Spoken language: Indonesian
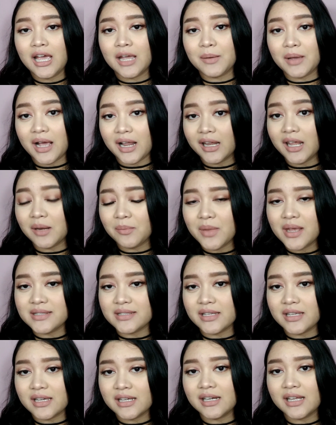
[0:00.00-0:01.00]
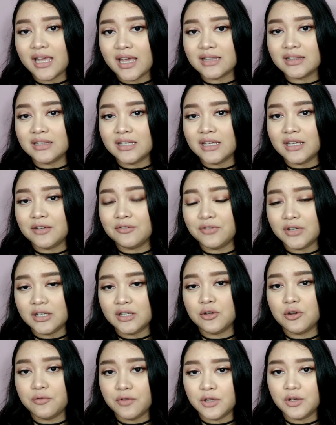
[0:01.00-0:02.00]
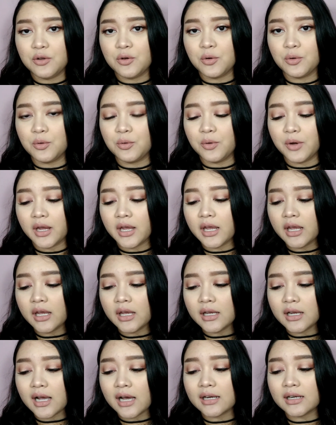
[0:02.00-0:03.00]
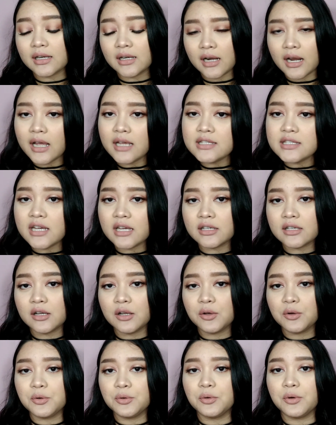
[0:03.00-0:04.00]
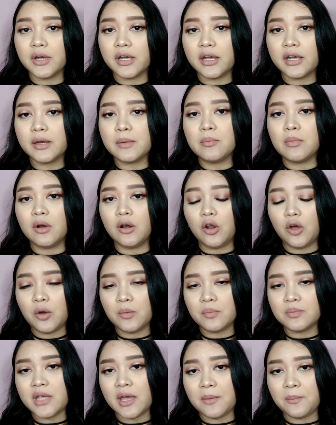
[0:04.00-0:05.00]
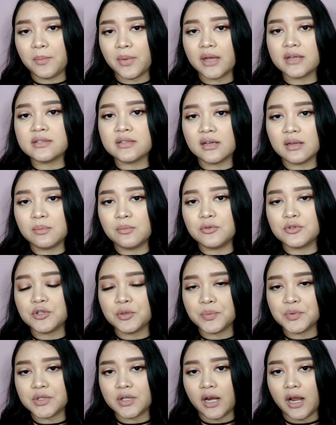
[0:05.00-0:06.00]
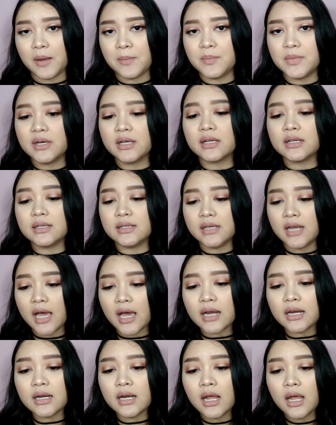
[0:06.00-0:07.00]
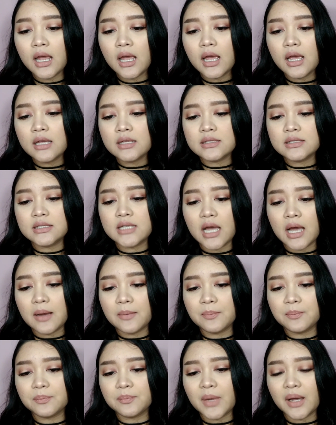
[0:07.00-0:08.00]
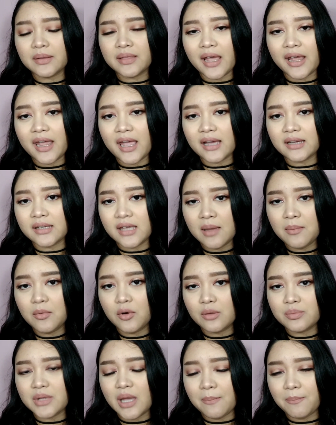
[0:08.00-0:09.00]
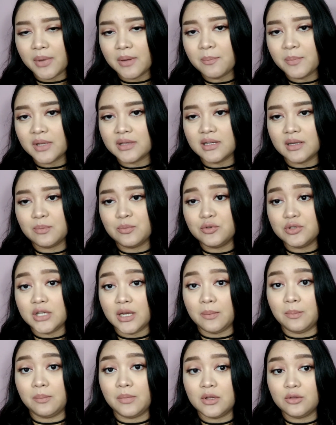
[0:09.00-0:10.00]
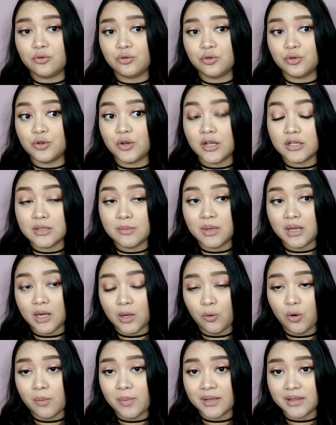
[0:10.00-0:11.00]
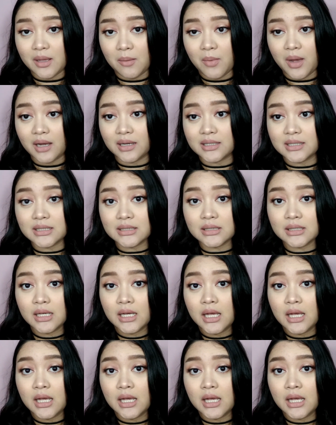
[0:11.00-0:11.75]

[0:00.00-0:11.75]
kalian biasanya lihat di video-video gue karena channel gue belum nyampe 1000 subscriber dan jam eh, tayangnya belum nyampe 4000 jam. Itu jujur aja bikin gue bete banget.